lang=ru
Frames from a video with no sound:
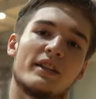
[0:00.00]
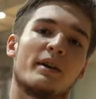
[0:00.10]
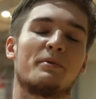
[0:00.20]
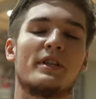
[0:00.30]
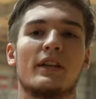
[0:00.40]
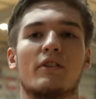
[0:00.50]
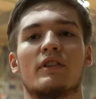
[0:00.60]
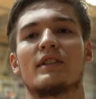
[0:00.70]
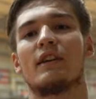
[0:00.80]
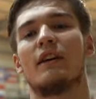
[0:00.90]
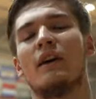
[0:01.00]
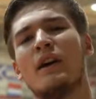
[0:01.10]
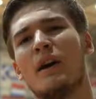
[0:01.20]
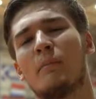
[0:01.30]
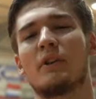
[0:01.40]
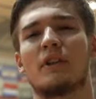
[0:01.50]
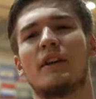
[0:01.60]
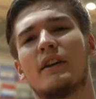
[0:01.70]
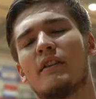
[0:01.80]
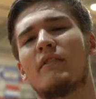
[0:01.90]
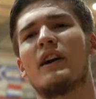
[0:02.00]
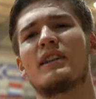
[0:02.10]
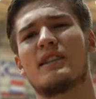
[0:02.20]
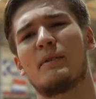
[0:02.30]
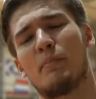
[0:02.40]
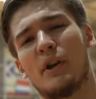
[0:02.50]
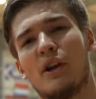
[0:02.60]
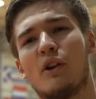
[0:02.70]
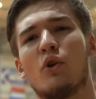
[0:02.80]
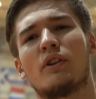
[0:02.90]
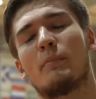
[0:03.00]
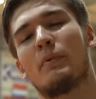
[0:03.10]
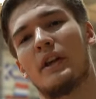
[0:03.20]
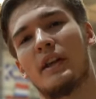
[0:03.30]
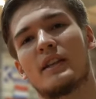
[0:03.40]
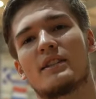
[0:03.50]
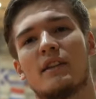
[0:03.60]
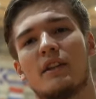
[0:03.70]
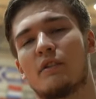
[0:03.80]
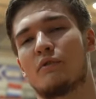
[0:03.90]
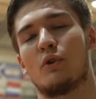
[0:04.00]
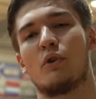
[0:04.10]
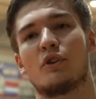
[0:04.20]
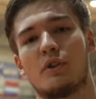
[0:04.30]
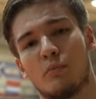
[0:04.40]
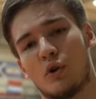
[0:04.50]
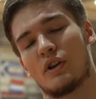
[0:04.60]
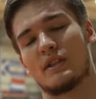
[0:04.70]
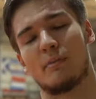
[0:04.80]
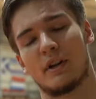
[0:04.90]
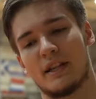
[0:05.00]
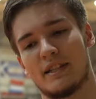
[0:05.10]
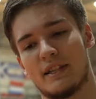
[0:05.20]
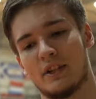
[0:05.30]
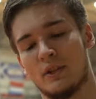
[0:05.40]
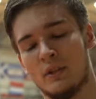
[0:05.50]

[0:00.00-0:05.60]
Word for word: адаптироваться, потренироваться, перелеты, переезды. Это все очень много забирает сил.